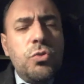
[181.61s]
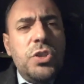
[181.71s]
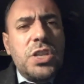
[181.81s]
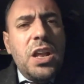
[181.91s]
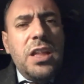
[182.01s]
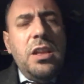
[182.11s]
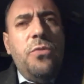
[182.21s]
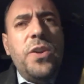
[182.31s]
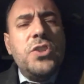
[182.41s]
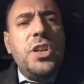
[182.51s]
لصلاة
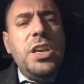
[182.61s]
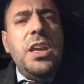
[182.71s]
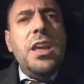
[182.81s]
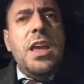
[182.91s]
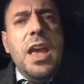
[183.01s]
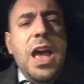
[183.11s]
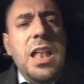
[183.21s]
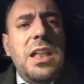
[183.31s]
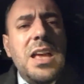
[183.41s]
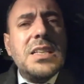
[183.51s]
الفجر
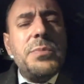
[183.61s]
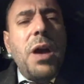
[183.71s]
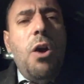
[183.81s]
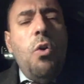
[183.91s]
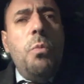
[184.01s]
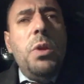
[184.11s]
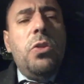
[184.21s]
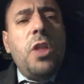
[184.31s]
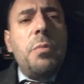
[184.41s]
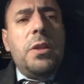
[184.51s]
هل يسمع
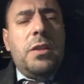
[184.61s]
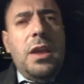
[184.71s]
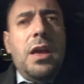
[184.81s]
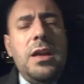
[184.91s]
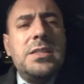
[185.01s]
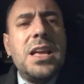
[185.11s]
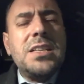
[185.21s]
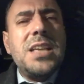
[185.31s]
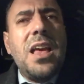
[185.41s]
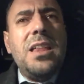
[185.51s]
بالضبط
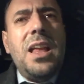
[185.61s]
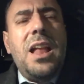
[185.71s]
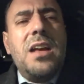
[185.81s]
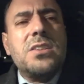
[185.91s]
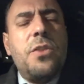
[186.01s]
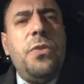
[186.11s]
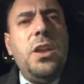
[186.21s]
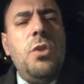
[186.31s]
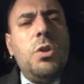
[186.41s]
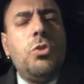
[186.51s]
زقزقة
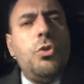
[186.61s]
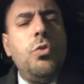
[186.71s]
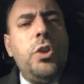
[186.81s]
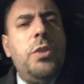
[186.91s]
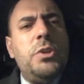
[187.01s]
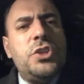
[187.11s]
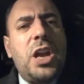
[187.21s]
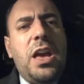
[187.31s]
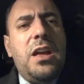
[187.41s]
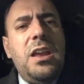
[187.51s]
العصافير والطيور
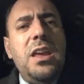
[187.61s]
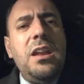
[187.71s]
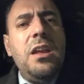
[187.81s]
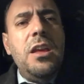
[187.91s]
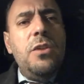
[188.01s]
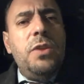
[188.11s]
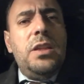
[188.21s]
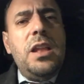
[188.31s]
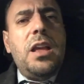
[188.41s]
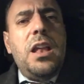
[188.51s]
والشحارير في
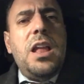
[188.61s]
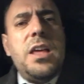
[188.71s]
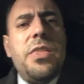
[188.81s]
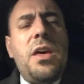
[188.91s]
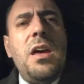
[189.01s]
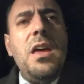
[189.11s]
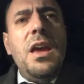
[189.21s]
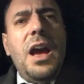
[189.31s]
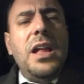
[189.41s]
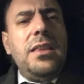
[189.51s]
تلك اللحظة
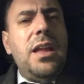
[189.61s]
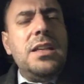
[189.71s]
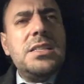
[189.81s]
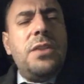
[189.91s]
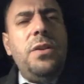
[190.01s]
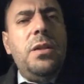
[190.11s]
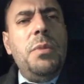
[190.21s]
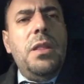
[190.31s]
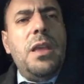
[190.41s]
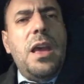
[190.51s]
حتى نستفيد
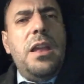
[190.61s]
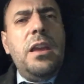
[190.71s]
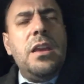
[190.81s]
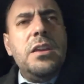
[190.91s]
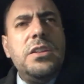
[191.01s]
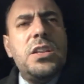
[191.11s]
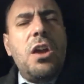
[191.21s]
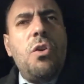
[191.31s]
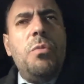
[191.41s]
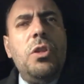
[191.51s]
من ذلك
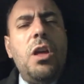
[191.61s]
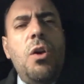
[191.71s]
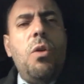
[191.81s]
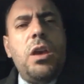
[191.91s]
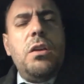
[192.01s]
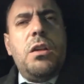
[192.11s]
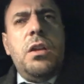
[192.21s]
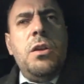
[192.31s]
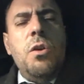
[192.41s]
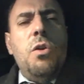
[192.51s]
جزاكم الله
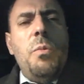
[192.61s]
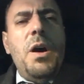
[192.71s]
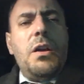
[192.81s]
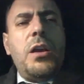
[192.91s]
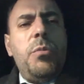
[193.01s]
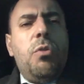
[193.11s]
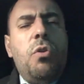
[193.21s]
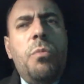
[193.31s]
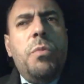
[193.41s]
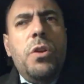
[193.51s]
خيرا وبارك
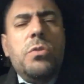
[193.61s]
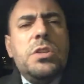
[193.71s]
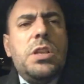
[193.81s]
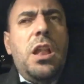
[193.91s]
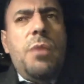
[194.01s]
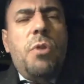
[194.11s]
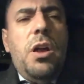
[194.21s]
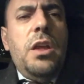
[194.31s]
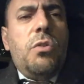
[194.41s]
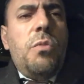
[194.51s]
بكم والسلام
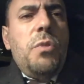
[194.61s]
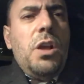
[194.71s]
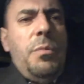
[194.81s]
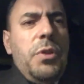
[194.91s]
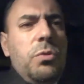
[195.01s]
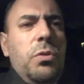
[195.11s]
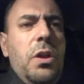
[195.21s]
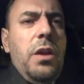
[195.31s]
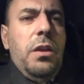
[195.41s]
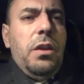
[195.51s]
عليكم ورحمة
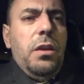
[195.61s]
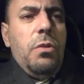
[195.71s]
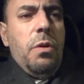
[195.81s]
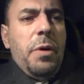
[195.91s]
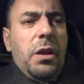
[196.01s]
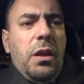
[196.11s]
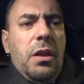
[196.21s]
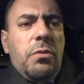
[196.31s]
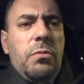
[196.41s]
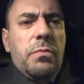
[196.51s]
الله وبركاته